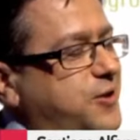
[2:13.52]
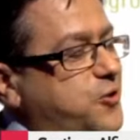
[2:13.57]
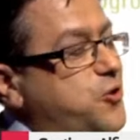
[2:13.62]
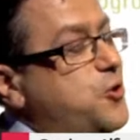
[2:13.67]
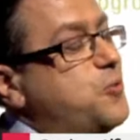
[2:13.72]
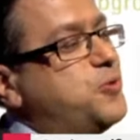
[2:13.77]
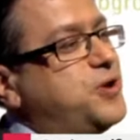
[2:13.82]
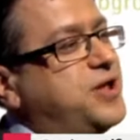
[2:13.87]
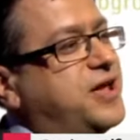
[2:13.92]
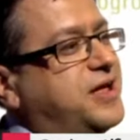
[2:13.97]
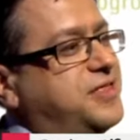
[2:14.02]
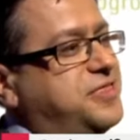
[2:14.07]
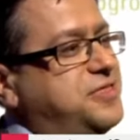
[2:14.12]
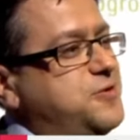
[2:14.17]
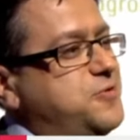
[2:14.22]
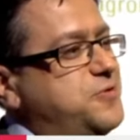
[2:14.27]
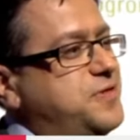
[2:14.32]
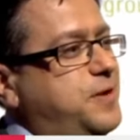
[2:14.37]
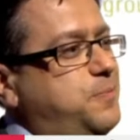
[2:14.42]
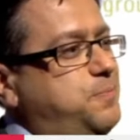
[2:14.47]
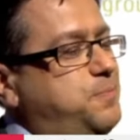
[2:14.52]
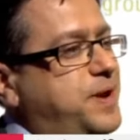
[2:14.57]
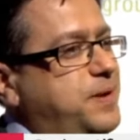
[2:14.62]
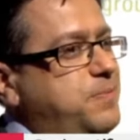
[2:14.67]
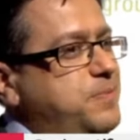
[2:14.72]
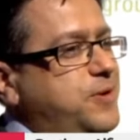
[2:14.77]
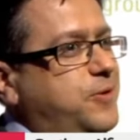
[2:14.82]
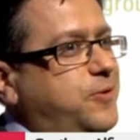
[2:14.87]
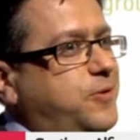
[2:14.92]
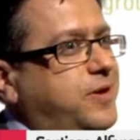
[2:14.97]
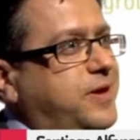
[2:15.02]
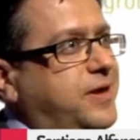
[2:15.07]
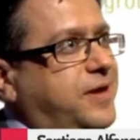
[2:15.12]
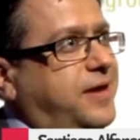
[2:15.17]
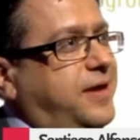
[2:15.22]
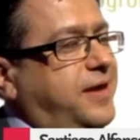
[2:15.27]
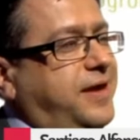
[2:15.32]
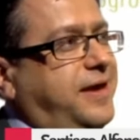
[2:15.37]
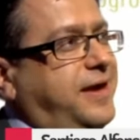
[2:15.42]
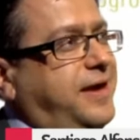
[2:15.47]
comunicación del premio,
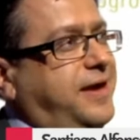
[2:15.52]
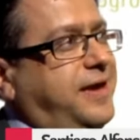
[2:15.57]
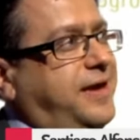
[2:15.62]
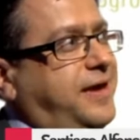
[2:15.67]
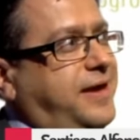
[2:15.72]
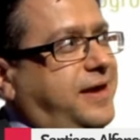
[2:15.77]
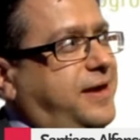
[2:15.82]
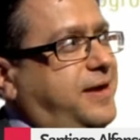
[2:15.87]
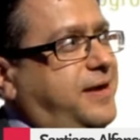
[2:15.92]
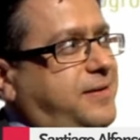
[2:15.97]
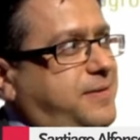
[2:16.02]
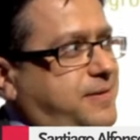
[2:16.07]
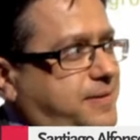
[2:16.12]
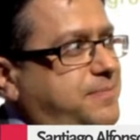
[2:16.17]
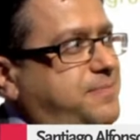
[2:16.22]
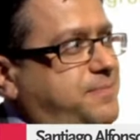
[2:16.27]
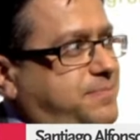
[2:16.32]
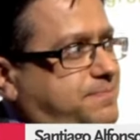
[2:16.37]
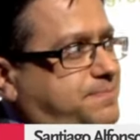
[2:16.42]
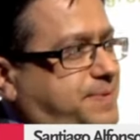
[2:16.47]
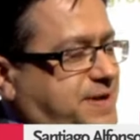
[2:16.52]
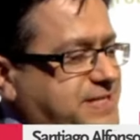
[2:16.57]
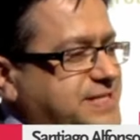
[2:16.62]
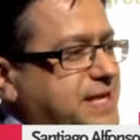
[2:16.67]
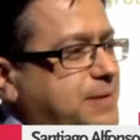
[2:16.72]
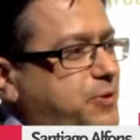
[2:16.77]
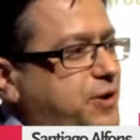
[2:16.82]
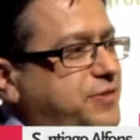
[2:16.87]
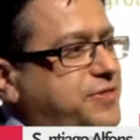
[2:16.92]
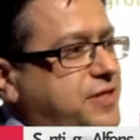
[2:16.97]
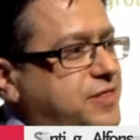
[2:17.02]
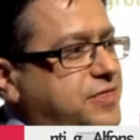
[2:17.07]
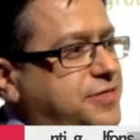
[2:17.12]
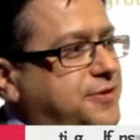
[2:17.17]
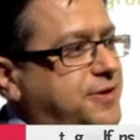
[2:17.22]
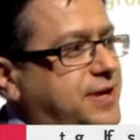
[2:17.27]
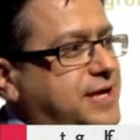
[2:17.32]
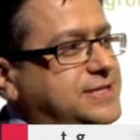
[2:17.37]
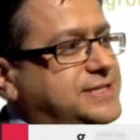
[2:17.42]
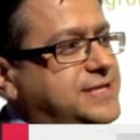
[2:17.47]
eh, prestamos
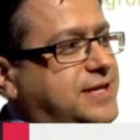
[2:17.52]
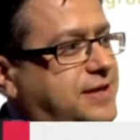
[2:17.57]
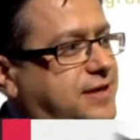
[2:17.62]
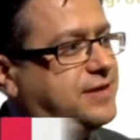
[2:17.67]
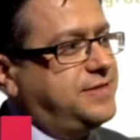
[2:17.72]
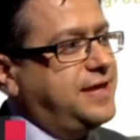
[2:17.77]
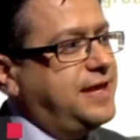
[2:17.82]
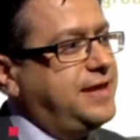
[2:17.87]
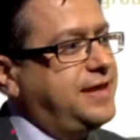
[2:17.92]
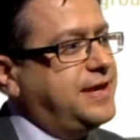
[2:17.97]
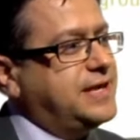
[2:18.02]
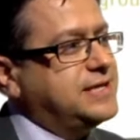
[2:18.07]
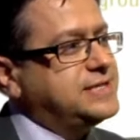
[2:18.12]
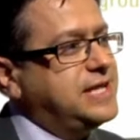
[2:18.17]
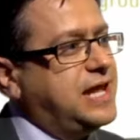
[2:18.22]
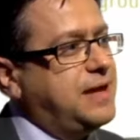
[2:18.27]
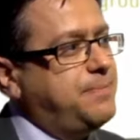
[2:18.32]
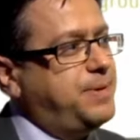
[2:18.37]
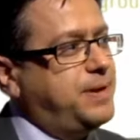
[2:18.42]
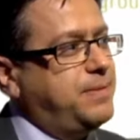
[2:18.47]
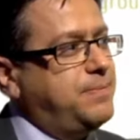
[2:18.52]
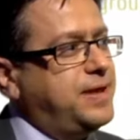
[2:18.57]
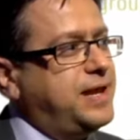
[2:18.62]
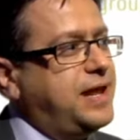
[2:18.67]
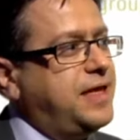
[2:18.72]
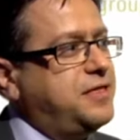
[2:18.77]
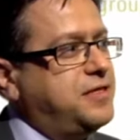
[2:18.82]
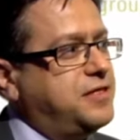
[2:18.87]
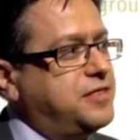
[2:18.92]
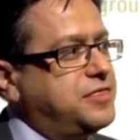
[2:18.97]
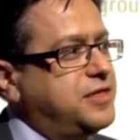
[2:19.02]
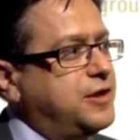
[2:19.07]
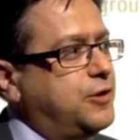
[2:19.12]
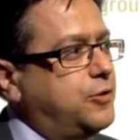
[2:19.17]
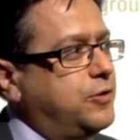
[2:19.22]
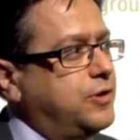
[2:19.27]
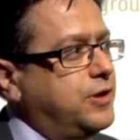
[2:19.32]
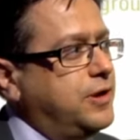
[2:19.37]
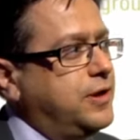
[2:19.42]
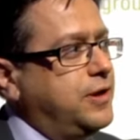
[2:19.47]
atención a ese detalle que es la primera
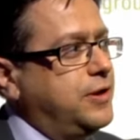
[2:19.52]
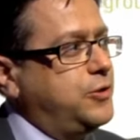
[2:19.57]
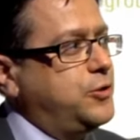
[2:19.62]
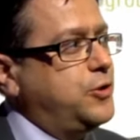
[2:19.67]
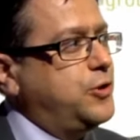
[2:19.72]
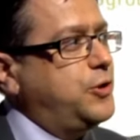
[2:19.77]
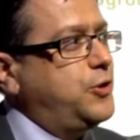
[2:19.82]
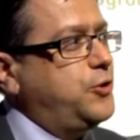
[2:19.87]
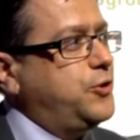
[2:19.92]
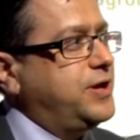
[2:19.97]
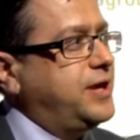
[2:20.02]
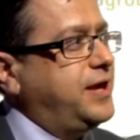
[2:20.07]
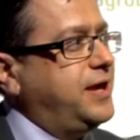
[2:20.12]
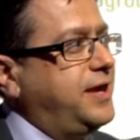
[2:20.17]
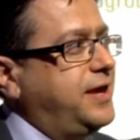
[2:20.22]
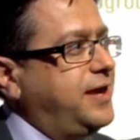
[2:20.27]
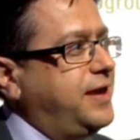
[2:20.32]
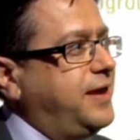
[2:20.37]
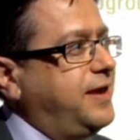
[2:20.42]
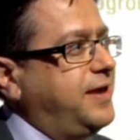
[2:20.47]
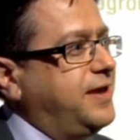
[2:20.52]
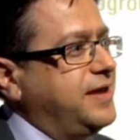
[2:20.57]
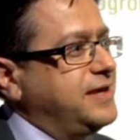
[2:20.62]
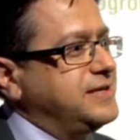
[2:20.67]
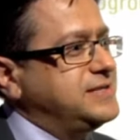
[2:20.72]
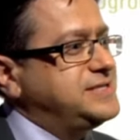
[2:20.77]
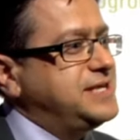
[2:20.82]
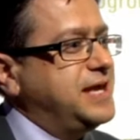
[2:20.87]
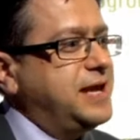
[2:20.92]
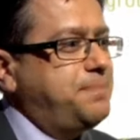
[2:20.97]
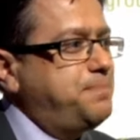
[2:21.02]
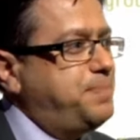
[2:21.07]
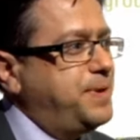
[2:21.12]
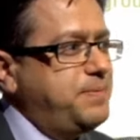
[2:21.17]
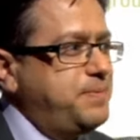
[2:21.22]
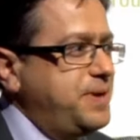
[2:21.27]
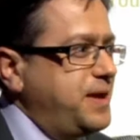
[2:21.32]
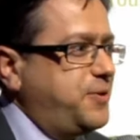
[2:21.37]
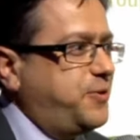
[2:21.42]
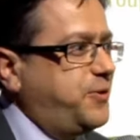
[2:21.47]
edición. Yo creo que ser
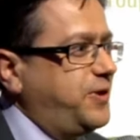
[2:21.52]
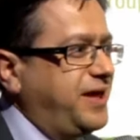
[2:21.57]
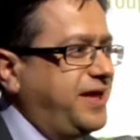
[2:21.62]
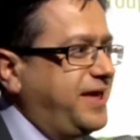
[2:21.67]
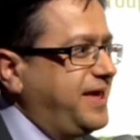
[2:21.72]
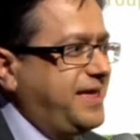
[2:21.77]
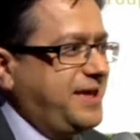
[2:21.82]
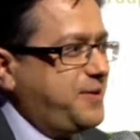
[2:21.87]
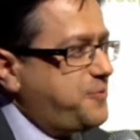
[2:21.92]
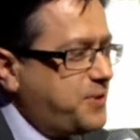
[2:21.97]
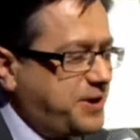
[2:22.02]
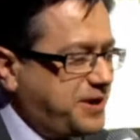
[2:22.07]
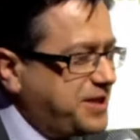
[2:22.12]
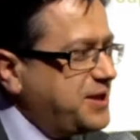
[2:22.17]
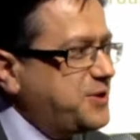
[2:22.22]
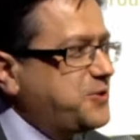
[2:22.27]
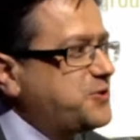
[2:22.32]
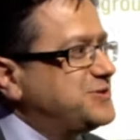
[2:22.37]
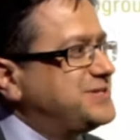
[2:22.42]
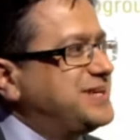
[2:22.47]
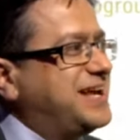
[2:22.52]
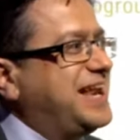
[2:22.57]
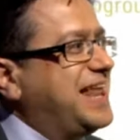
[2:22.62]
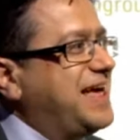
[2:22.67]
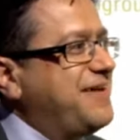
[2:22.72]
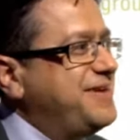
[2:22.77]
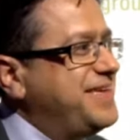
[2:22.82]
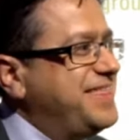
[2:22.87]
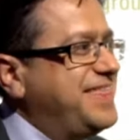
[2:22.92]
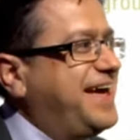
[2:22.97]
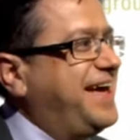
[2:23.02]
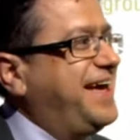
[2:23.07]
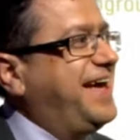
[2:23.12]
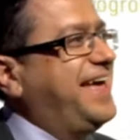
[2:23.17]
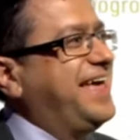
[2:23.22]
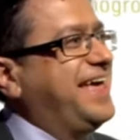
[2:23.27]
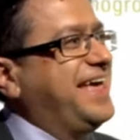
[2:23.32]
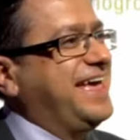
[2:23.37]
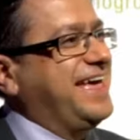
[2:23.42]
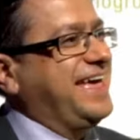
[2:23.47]
primero en cualquier cosa en la vida,
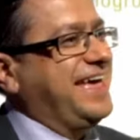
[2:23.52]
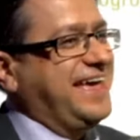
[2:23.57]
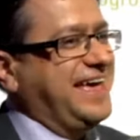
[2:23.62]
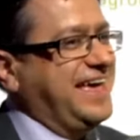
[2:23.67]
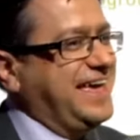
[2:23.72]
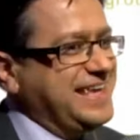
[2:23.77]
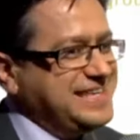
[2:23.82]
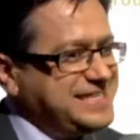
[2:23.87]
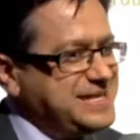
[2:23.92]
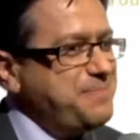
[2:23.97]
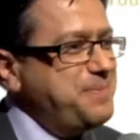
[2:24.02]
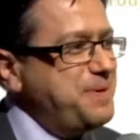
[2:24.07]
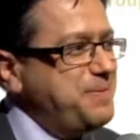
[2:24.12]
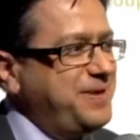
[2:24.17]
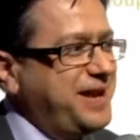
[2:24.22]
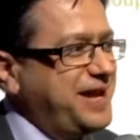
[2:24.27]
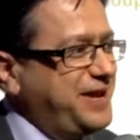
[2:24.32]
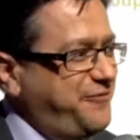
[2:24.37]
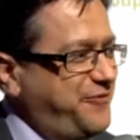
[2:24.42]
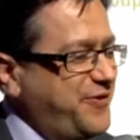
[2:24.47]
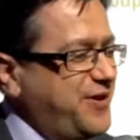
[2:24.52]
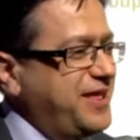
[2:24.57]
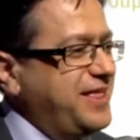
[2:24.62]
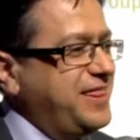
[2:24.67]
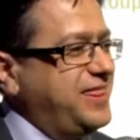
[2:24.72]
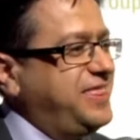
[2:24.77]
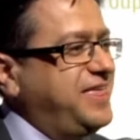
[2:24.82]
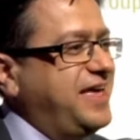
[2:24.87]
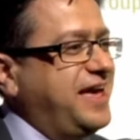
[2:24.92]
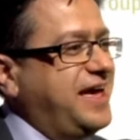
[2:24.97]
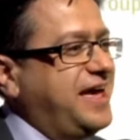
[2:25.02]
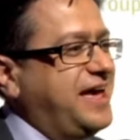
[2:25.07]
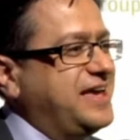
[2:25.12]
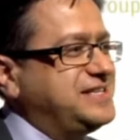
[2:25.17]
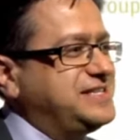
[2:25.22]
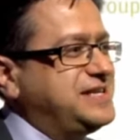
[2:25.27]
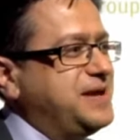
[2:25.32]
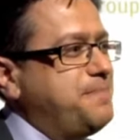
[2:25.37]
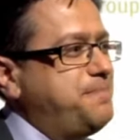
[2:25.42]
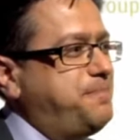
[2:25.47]
eh, esa primera experiencia es
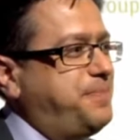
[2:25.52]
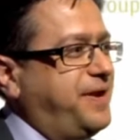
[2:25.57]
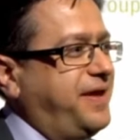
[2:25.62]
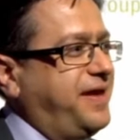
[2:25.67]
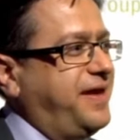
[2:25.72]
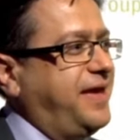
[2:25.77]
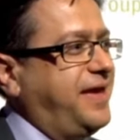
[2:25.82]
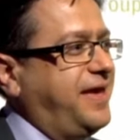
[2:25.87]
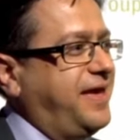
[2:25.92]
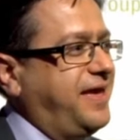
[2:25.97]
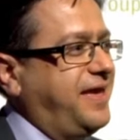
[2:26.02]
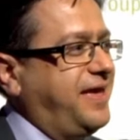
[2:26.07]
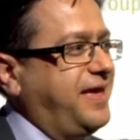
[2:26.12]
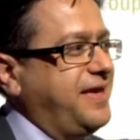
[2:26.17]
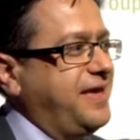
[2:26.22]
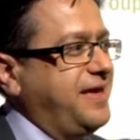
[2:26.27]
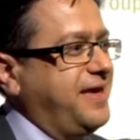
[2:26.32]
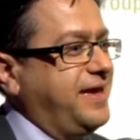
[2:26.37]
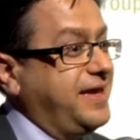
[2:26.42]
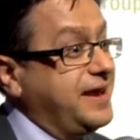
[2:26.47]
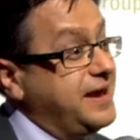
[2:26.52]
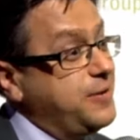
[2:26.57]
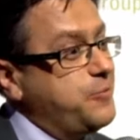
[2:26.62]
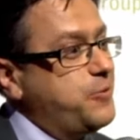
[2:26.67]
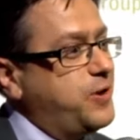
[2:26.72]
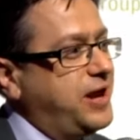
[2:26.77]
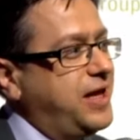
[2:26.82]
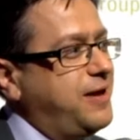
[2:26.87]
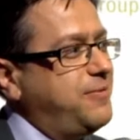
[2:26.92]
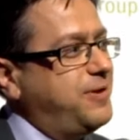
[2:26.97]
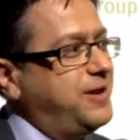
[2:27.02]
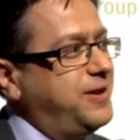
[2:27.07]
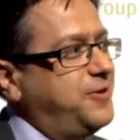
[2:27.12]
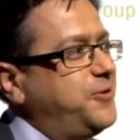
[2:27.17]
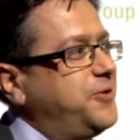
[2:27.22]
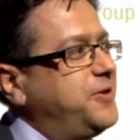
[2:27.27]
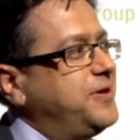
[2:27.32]
siempre inigualable, ¿no?